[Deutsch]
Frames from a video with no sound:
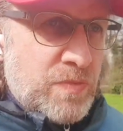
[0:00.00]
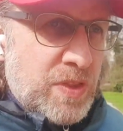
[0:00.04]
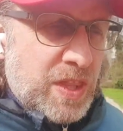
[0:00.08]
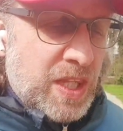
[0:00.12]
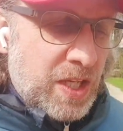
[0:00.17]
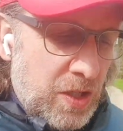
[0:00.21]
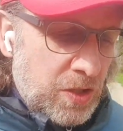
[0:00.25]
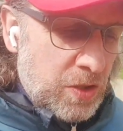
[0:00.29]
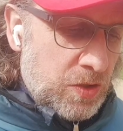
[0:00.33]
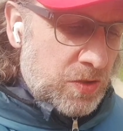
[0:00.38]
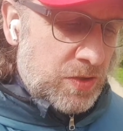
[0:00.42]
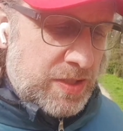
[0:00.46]

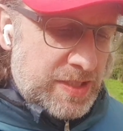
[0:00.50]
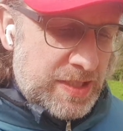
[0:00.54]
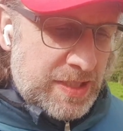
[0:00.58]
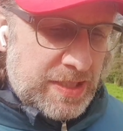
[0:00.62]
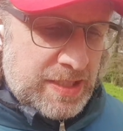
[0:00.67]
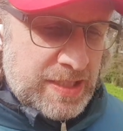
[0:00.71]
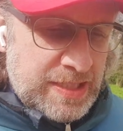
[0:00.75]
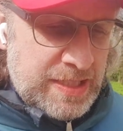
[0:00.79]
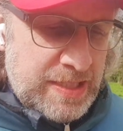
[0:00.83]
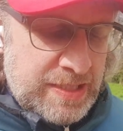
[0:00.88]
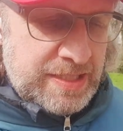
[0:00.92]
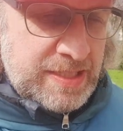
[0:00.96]
Und äh,
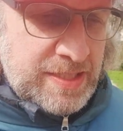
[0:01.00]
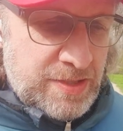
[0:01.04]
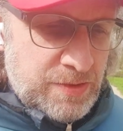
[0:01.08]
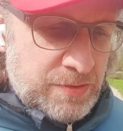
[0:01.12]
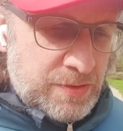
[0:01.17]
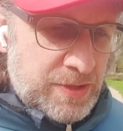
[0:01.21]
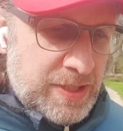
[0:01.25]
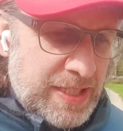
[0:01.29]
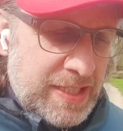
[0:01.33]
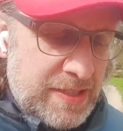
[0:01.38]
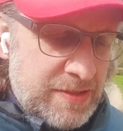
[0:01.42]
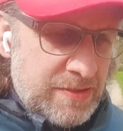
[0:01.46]
in dieser
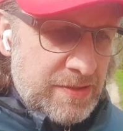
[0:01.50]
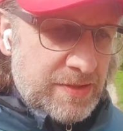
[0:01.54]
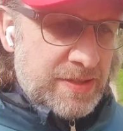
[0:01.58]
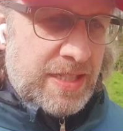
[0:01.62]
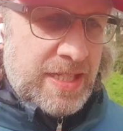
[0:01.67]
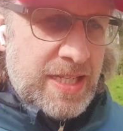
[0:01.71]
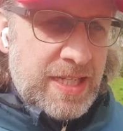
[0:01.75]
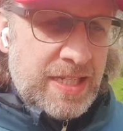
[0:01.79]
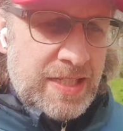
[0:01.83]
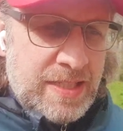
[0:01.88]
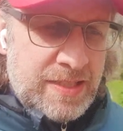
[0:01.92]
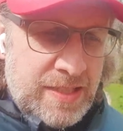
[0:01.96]

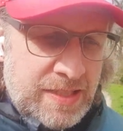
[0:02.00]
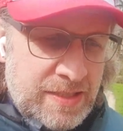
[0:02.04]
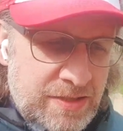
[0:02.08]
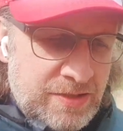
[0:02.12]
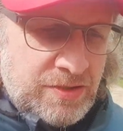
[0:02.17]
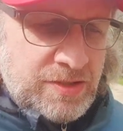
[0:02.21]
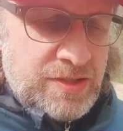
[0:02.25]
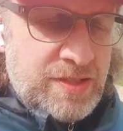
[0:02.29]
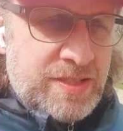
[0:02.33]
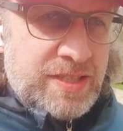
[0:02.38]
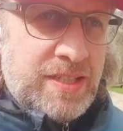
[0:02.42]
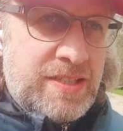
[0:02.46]
Unterlassungsklage, die jetzt schon
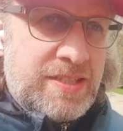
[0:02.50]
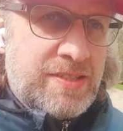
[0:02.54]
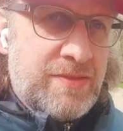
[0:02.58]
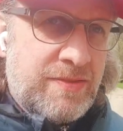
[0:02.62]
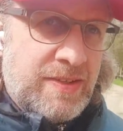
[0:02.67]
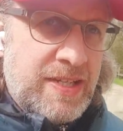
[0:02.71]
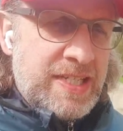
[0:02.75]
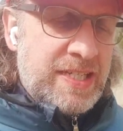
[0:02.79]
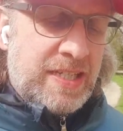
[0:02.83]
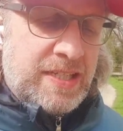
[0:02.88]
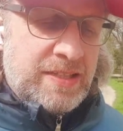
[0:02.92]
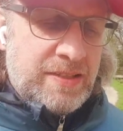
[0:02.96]
seit zwei
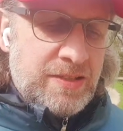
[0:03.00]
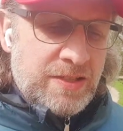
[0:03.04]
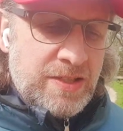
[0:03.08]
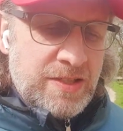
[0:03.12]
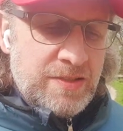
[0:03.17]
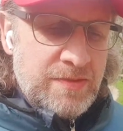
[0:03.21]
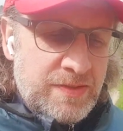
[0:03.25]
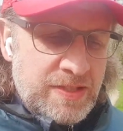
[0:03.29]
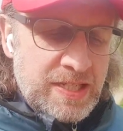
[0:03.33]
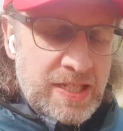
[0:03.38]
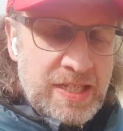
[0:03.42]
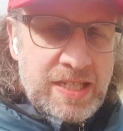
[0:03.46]
Jahren
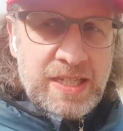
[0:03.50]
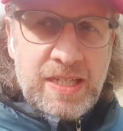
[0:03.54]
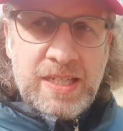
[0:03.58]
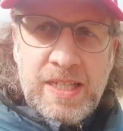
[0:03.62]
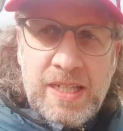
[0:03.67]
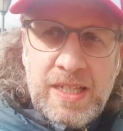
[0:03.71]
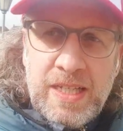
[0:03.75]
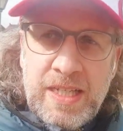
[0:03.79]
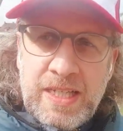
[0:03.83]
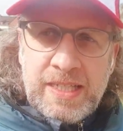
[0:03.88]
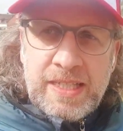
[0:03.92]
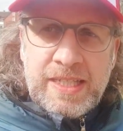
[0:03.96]
läuft,
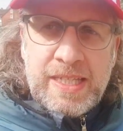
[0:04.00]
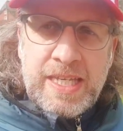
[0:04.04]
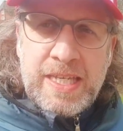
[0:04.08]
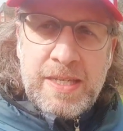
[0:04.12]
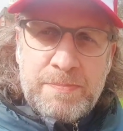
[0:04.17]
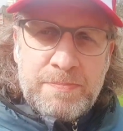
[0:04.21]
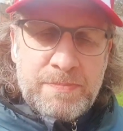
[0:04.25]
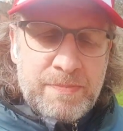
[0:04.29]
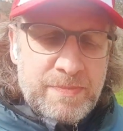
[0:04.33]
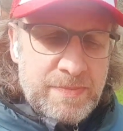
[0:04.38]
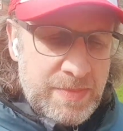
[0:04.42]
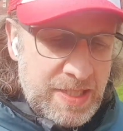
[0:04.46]

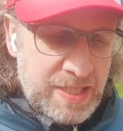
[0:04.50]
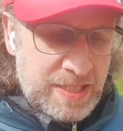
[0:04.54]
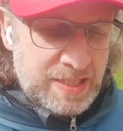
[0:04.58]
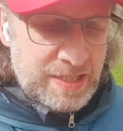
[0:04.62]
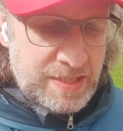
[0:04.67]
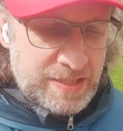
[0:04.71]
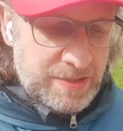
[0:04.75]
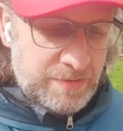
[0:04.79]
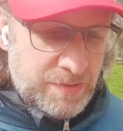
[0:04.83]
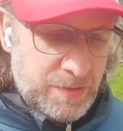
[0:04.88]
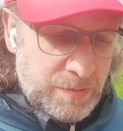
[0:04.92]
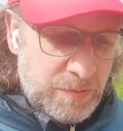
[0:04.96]
geben
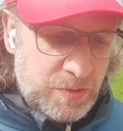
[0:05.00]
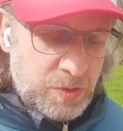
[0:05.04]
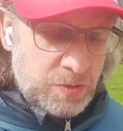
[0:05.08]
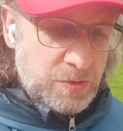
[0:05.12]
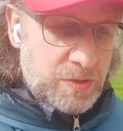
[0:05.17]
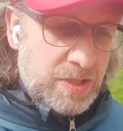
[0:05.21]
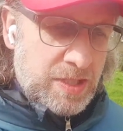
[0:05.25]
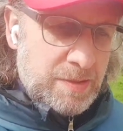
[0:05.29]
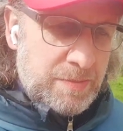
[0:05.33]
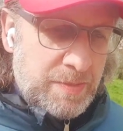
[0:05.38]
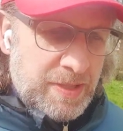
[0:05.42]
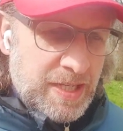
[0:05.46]
die vom
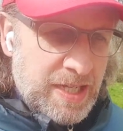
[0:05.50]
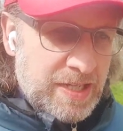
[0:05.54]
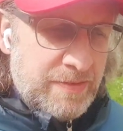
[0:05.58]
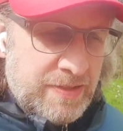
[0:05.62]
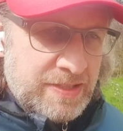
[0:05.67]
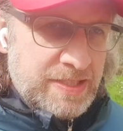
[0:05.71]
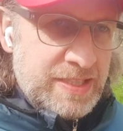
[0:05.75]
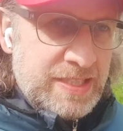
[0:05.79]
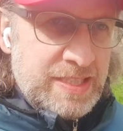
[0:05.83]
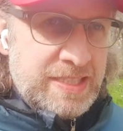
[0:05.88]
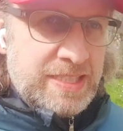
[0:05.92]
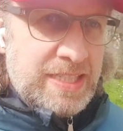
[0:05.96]
Jugendamt einfach
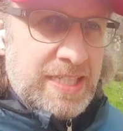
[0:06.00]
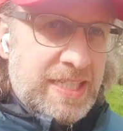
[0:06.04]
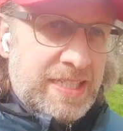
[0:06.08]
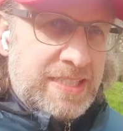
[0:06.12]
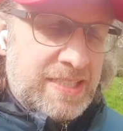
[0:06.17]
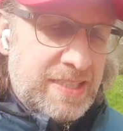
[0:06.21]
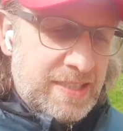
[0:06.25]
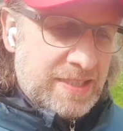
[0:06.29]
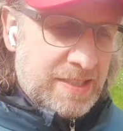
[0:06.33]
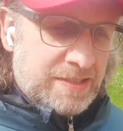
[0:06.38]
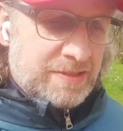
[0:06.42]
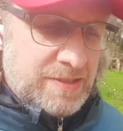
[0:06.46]
nicht die
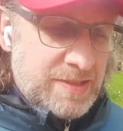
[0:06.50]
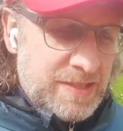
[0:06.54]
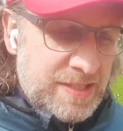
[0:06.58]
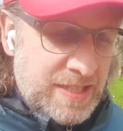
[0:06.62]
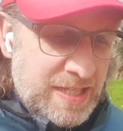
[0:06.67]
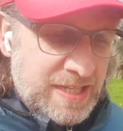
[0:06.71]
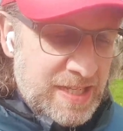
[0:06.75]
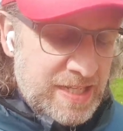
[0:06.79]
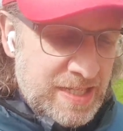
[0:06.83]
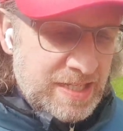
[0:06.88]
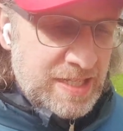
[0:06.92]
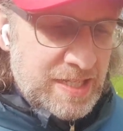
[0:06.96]
Akte raus.
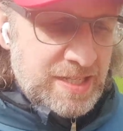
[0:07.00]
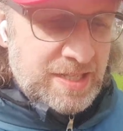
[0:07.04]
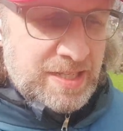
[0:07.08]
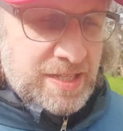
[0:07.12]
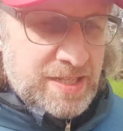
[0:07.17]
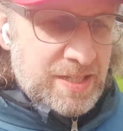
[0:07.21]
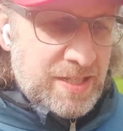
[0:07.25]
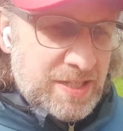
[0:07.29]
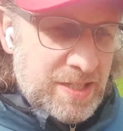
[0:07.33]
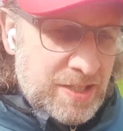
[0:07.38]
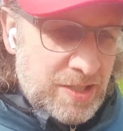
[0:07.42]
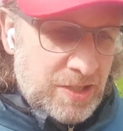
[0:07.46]

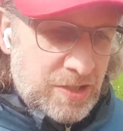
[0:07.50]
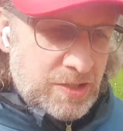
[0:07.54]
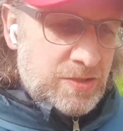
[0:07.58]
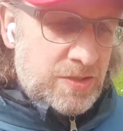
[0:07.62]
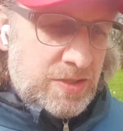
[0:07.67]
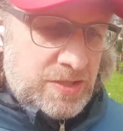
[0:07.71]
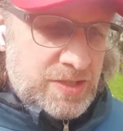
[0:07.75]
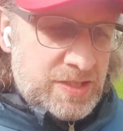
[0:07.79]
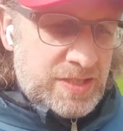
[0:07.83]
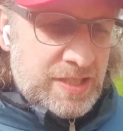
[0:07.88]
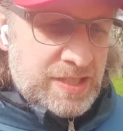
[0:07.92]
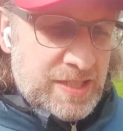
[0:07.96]

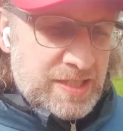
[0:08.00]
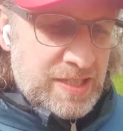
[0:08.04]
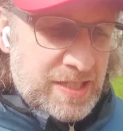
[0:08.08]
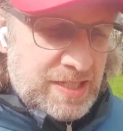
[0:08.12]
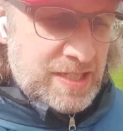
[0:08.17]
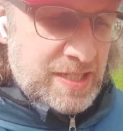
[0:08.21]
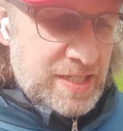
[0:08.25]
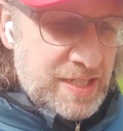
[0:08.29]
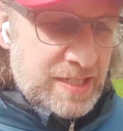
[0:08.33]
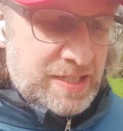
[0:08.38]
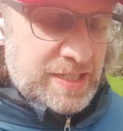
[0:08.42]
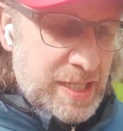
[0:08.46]
Und äh,
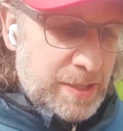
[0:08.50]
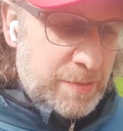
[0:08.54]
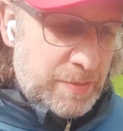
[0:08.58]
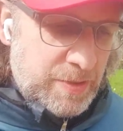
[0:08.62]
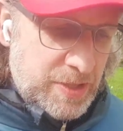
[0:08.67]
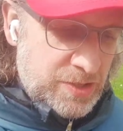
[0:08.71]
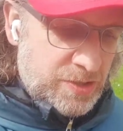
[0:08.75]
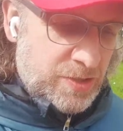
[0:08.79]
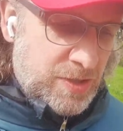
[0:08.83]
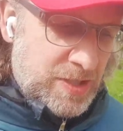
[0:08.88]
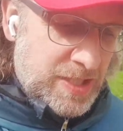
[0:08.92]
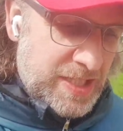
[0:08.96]
ich habe ja
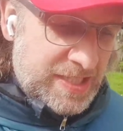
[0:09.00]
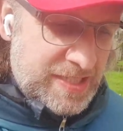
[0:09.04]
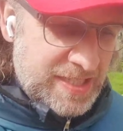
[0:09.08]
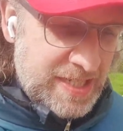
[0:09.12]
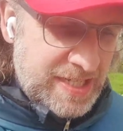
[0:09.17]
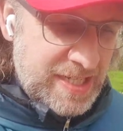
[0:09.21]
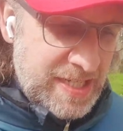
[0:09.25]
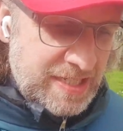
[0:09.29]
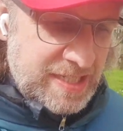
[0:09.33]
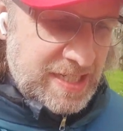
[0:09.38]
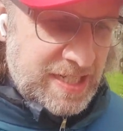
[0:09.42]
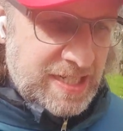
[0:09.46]
schon
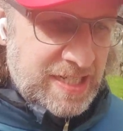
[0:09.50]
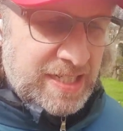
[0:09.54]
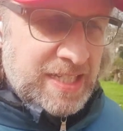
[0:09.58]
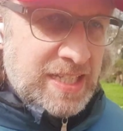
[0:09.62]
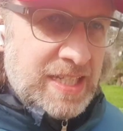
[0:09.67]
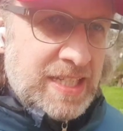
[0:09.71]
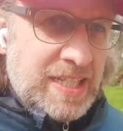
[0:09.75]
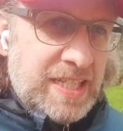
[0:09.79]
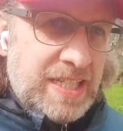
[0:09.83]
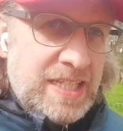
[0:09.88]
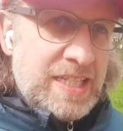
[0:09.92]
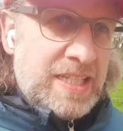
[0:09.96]
erzählt,
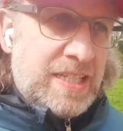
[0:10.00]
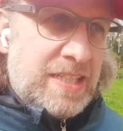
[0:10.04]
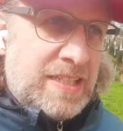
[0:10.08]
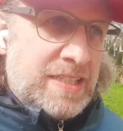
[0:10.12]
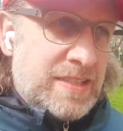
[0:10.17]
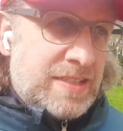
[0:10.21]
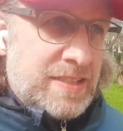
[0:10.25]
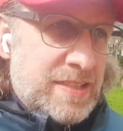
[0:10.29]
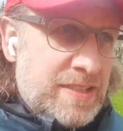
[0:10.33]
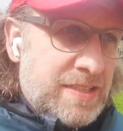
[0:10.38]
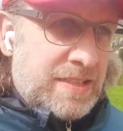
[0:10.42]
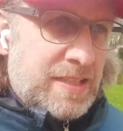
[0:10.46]

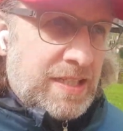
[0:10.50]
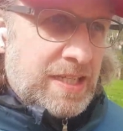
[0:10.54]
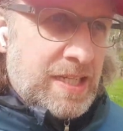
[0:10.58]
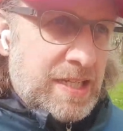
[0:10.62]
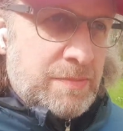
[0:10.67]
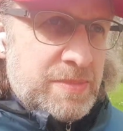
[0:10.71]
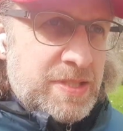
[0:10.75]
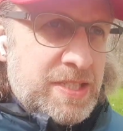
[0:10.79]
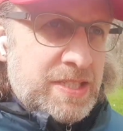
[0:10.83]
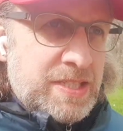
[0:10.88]
da haben sie